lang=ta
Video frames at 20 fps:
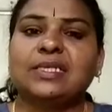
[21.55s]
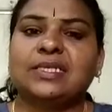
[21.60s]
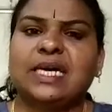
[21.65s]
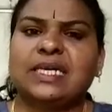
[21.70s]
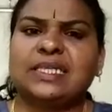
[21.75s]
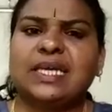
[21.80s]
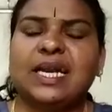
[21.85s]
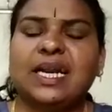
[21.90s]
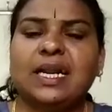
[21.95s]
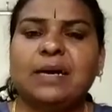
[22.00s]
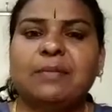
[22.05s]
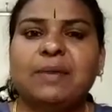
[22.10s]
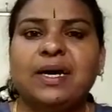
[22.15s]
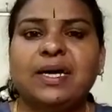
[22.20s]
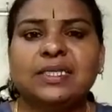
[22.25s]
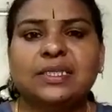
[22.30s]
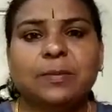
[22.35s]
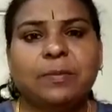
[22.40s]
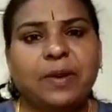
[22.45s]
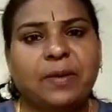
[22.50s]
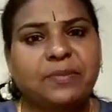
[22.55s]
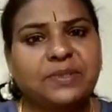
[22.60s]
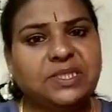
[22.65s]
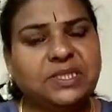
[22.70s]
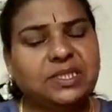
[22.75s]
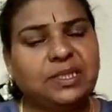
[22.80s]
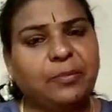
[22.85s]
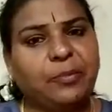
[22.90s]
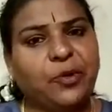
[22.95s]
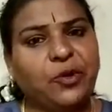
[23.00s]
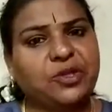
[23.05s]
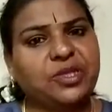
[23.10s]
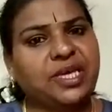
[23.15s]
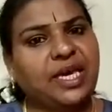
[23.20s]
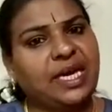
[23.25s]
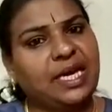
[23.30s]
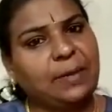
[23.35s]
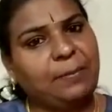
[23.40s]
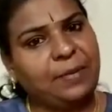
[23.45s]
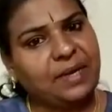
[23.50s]
சாதாரணமா இந்த பிரபஞ்சத்தை பொறுத்து
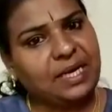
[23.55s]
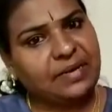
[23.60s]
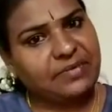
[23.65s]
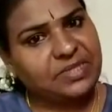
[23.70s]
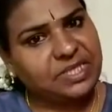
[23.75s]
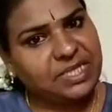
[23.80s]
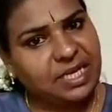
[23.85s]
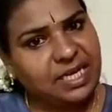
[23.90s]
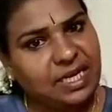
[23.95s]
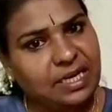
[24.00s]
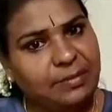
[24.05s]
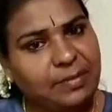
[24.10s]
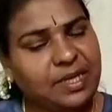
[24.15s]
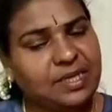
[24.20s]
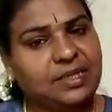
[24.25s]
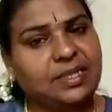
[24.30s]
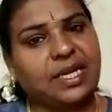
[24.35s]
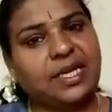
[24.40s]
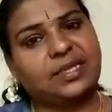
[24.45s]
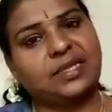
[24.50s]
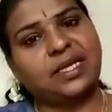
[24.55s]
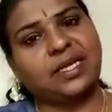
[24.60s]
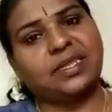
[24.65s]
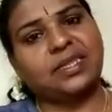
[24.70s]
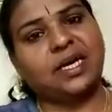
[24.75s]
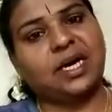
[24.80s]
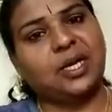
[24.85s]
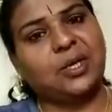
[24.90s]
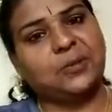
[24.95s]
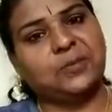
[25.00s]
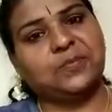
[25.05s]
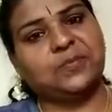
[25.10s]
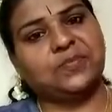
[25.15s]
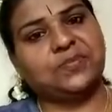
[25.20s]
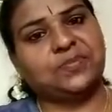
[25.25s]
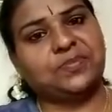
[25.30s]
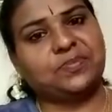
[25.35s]
ஏகப்பட்ட விஷயங்கள் நமக்கு தெரிந்திருந்தாலும்